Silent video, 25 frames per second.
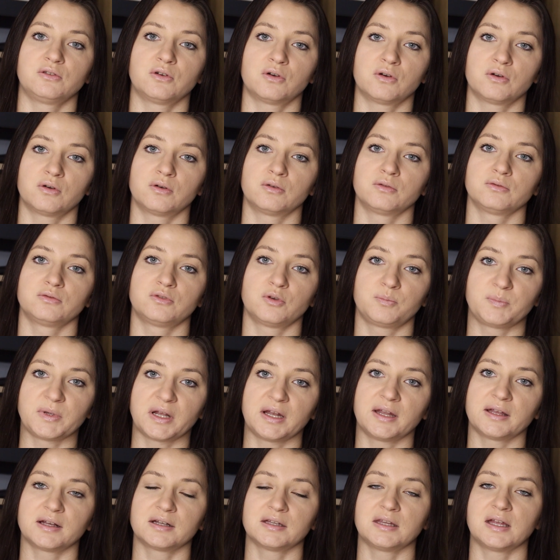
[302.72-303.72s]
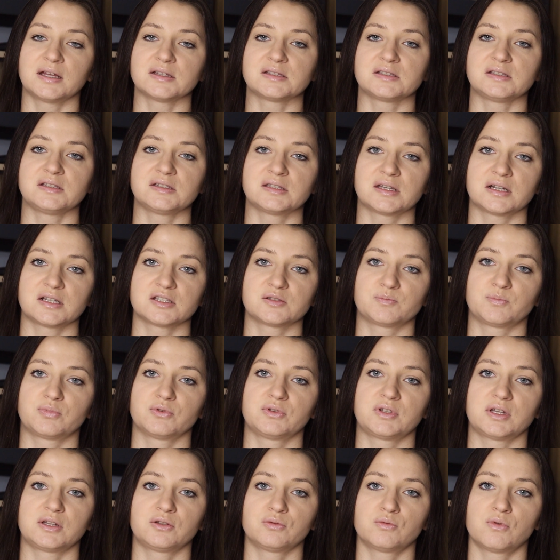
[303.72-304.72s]
do, do pielęgnacji zaraz
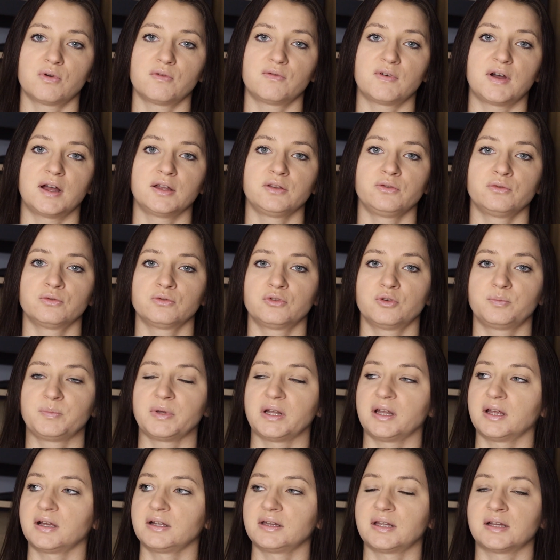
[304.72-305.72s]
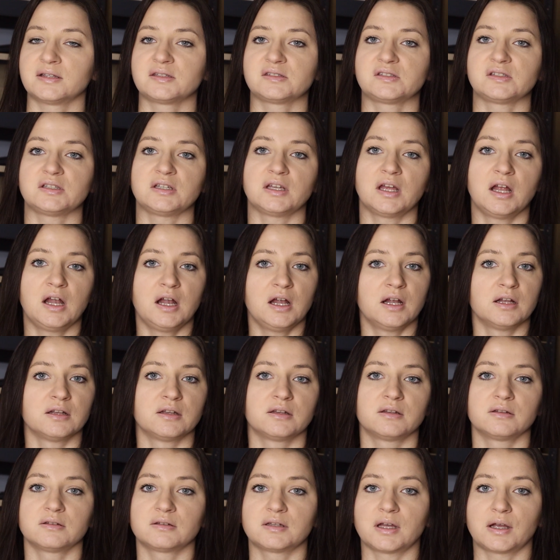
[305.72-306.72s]
po tatuowaniu, do pielęgnacji
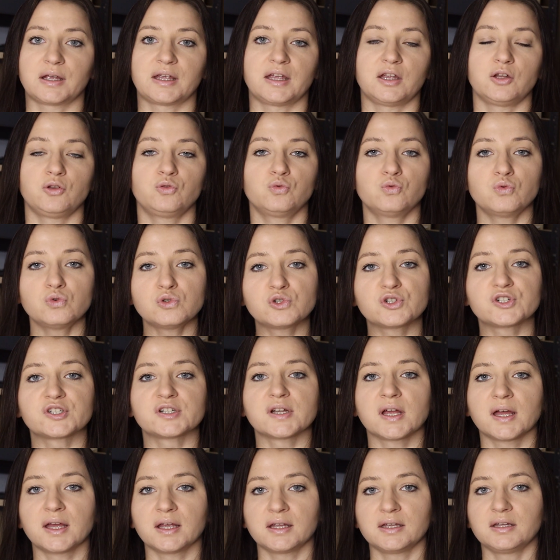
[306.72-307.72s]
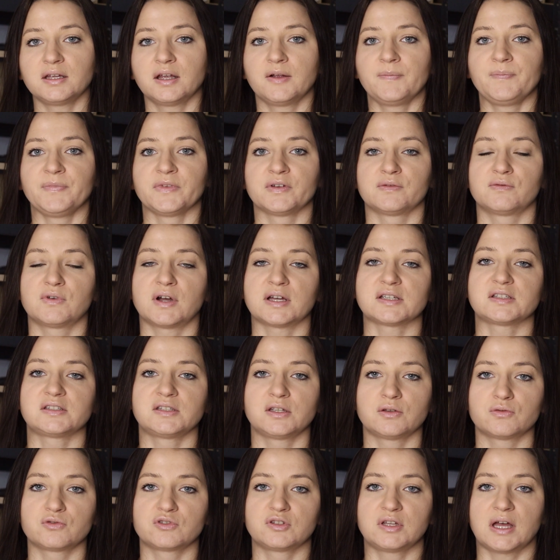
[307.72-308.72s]
takiej dłuższej,
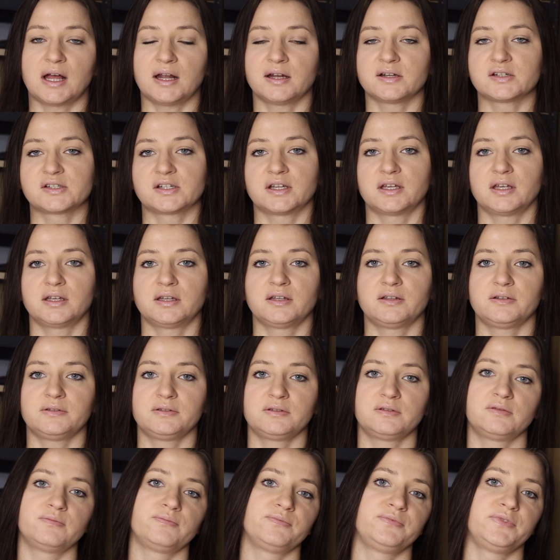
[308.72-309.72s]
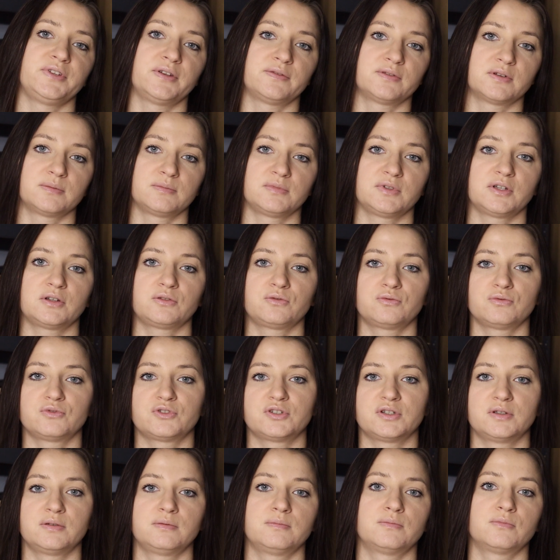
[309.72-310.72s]
właśnie już dalszej. Nie wiem,
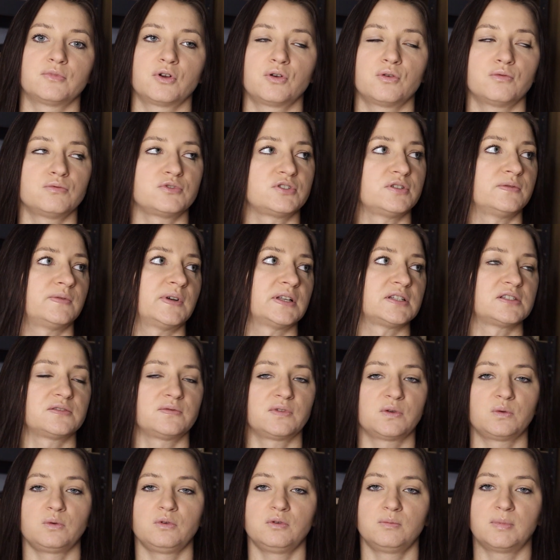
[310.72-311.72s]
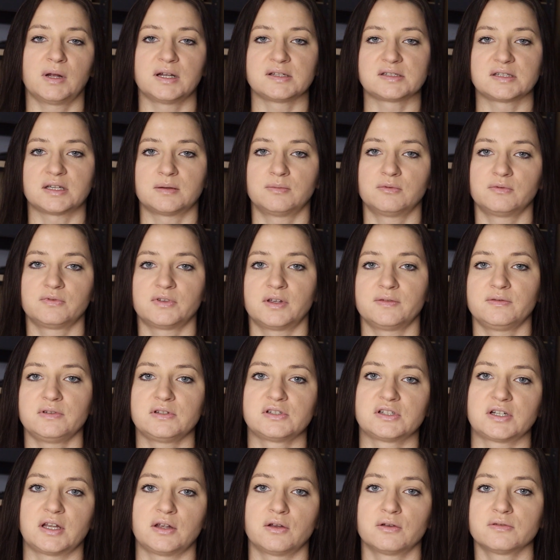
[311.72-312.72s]
niektórzy mogą używać zwykłych balsamów
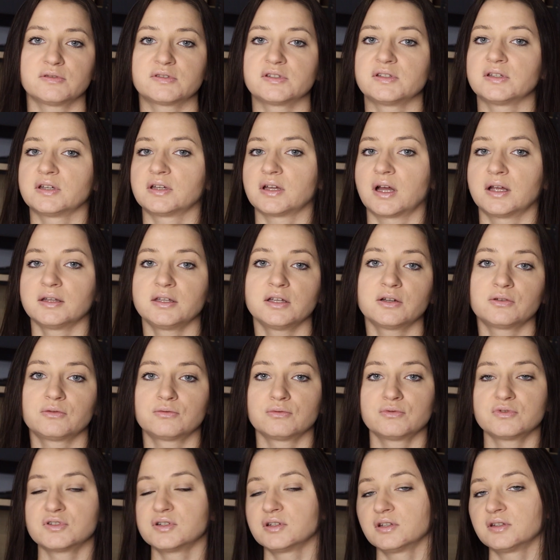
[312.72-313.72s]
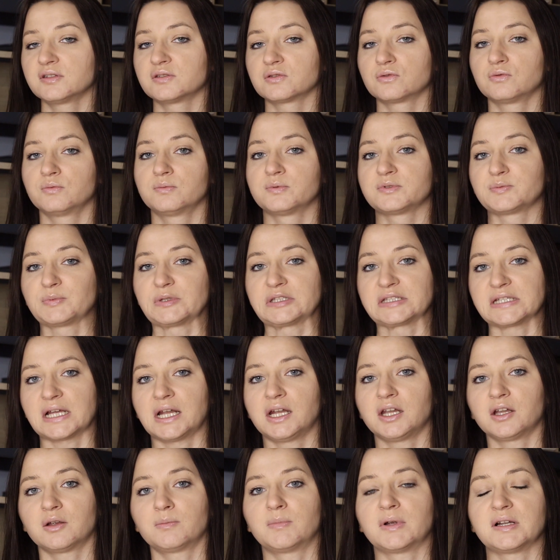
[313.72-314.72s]
nawilżających, a niektórzy
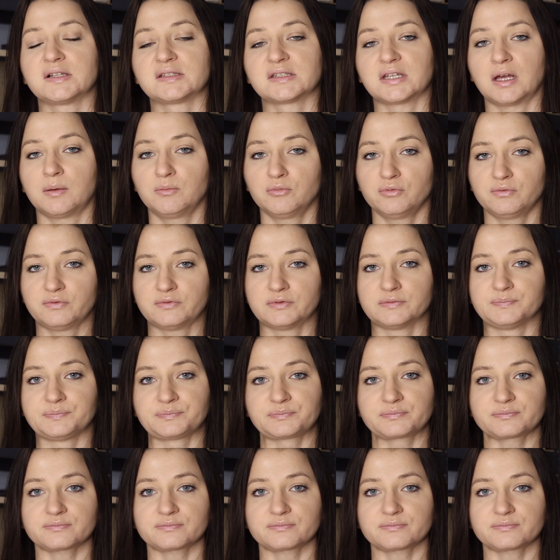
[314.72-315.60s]
specjalnych balsamów